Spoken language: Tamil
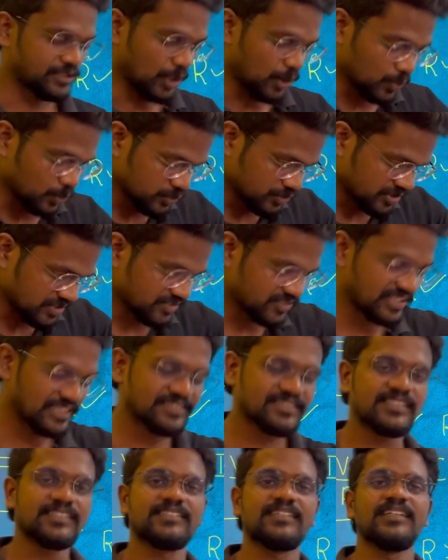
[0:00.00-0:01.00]
தௌசண்ட்
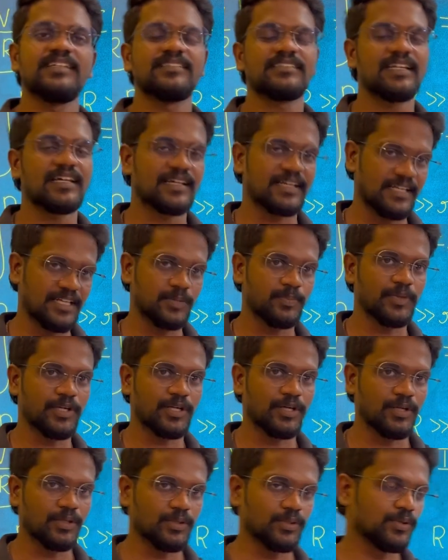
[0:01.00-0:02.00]
செல்ஸை சீரீஸில் கனெக்ட்
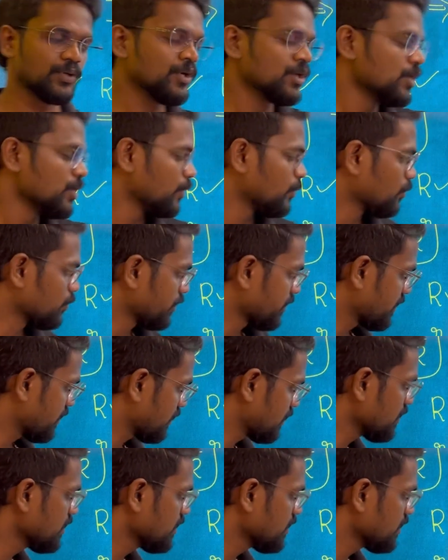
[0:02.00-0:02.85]
பண்ணாலும் உன்னுடைய